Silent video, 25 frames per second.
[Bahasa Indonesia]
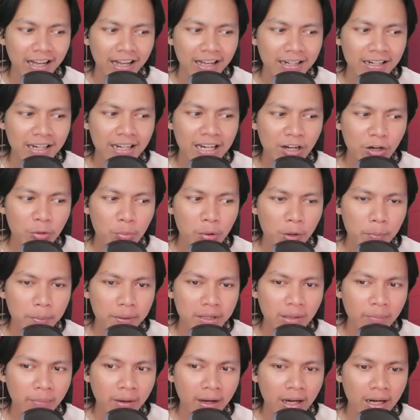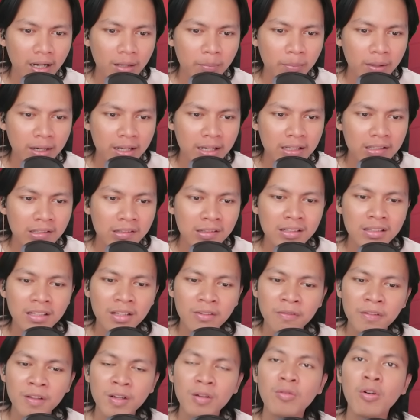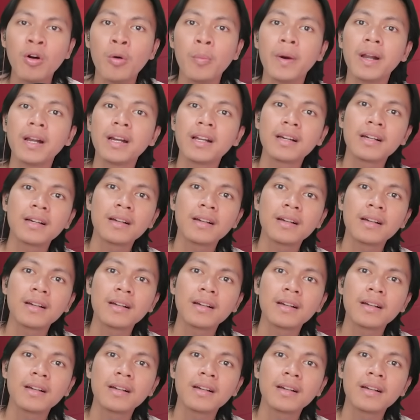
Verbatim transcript: dan aku baru pertama kali melihat si TV woman